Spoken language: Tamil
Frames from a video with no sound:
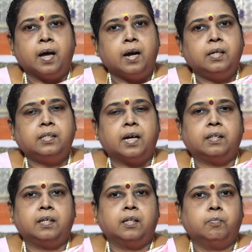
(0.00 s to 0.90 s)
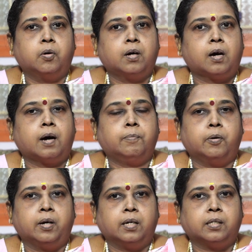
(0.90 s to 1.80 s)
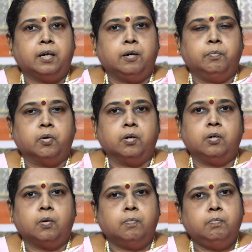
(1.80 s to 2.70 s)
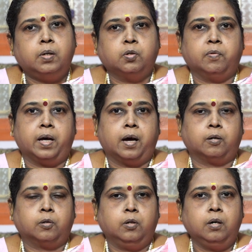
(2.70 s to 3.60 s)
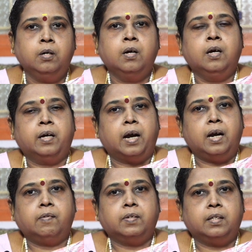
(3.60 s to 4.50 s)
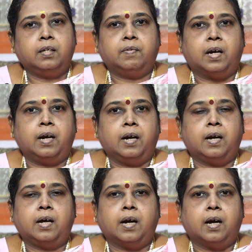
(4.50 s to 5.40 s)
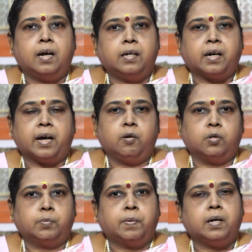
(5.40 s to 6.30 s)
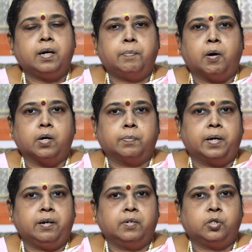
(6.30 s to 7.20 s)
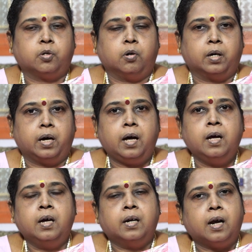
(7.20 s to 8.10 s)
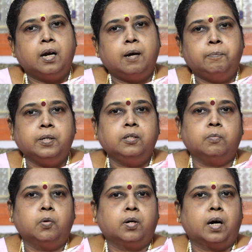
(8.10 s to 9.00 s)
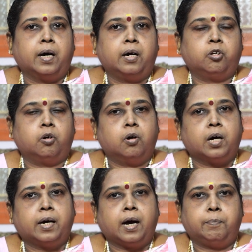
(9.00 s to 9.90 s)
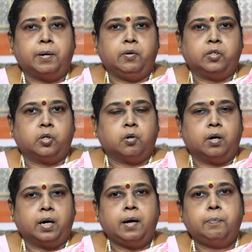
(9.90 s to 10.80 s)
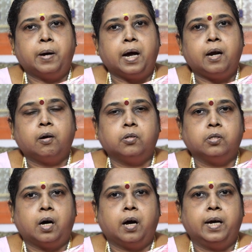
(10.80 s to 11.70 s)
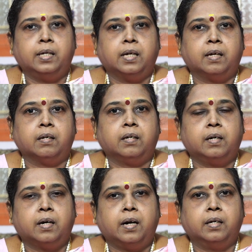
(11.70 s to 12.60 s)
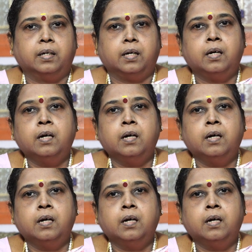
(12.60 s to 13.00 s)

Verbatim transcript: எள்ளு சேர்த்து இந்த முருங்கைக்காய் பொரியல் செய்யும்போது ரொம்ப சுவையாக இருக்கும் எள்ளை வந்து வெள்ளை நல்லா ட்ரை ரோஸ்ட் பண்ணி பவுட்ரு பண்ணி வச்சுக்கோங்க நல்லா பிஞ்சு முருங்கைக்காய் எடுத்துக்கோங்க கட் பண்ணி வச்சுக்கோங்க பேனில் கொஞ்சம் ஆயில் சேர்த்துட்டு கடுகு